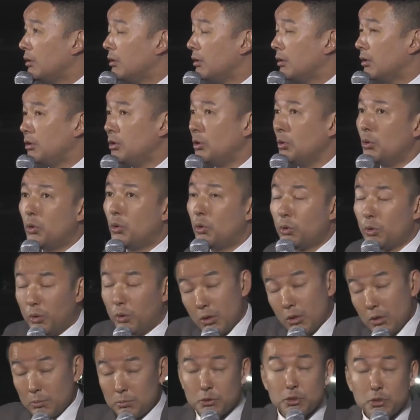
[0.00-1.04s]
養護
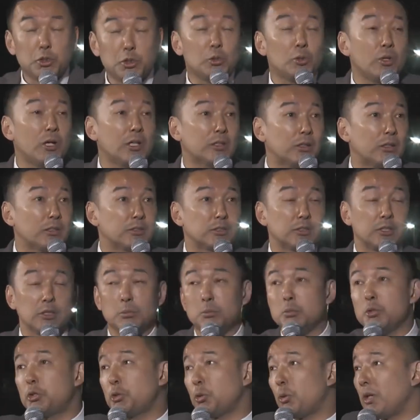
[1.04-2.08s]
無償化とかつって、
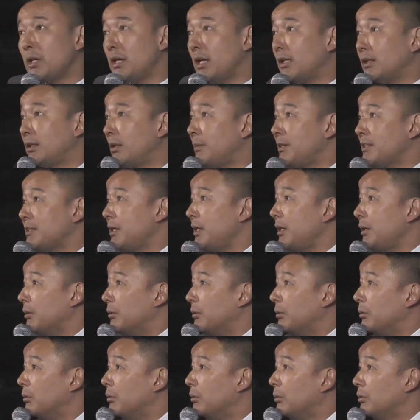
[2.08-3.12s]
無償化になってませんよ。
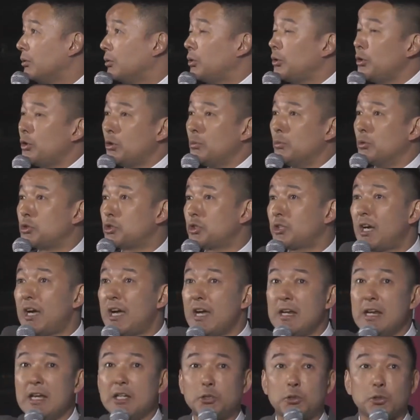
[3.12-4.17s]
というよりも使
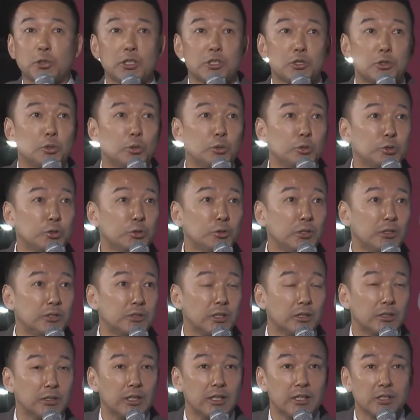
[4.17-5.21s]
えない人たちどうするんです
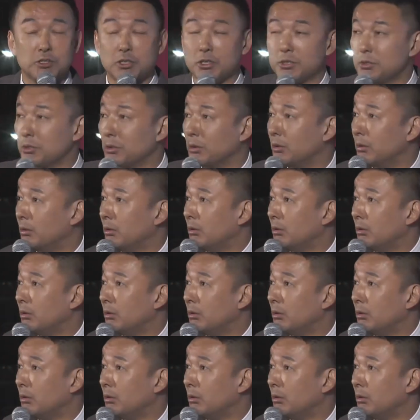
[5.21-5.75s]
かって話ですよ。